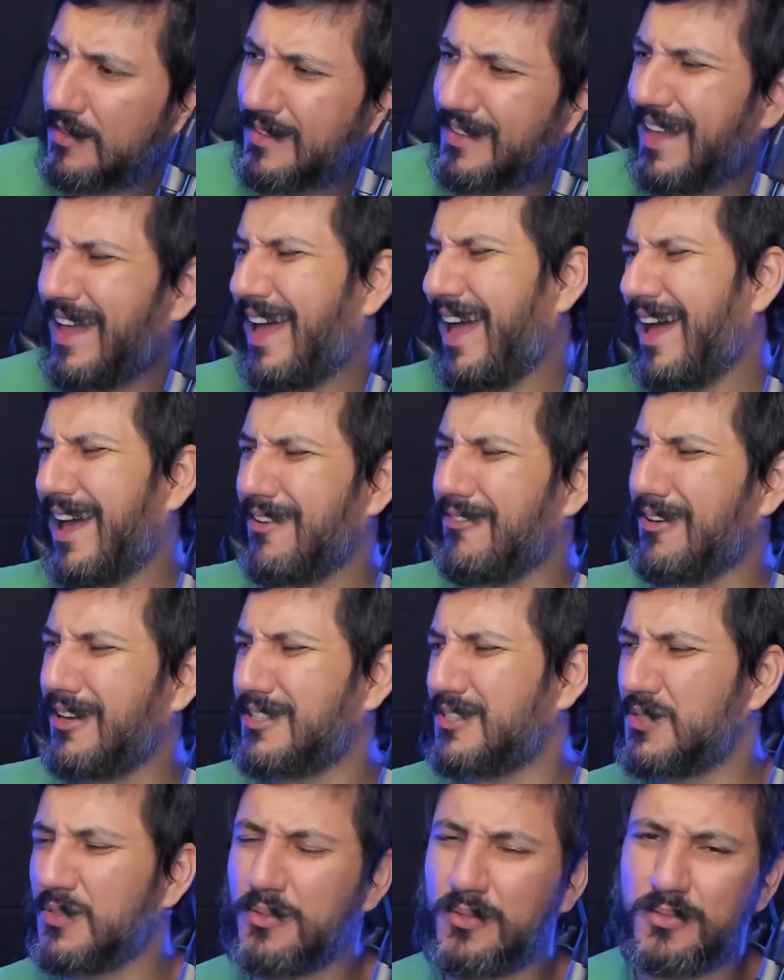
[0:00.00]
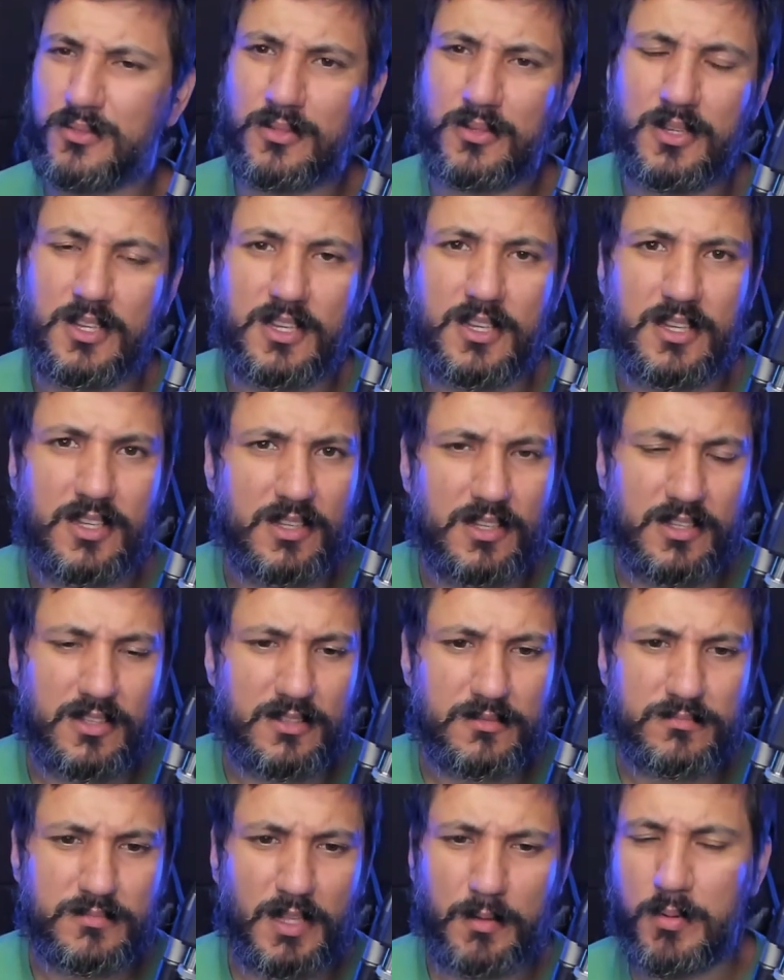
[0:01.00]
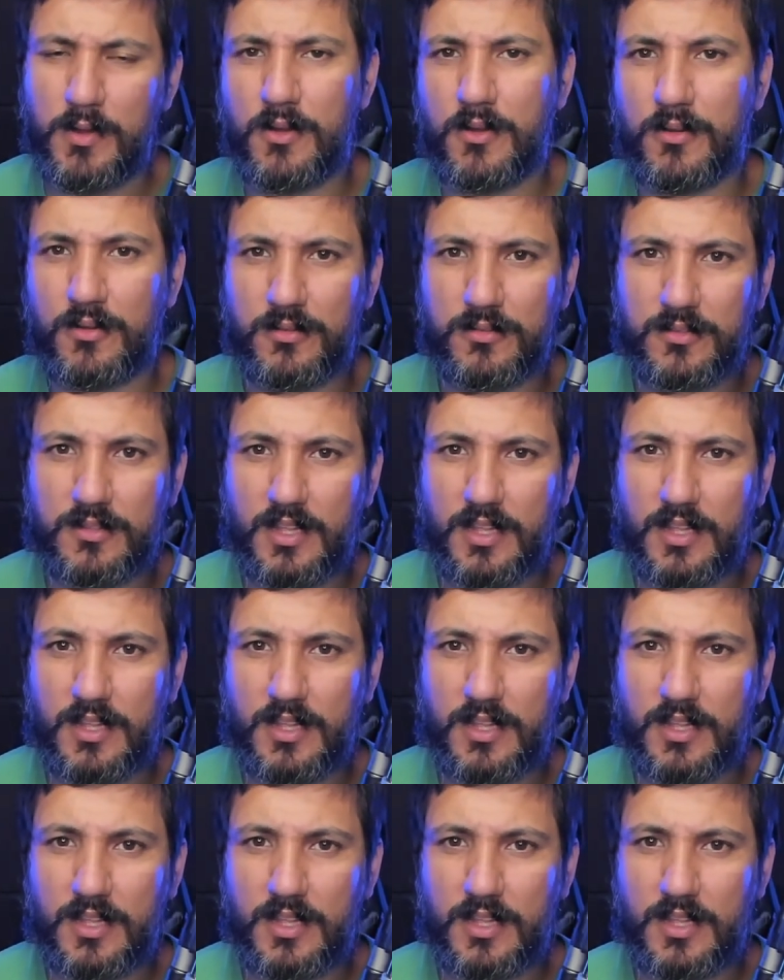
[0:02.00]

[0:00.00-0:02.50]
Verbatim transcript: Ah, eu ajudo. Tá bom.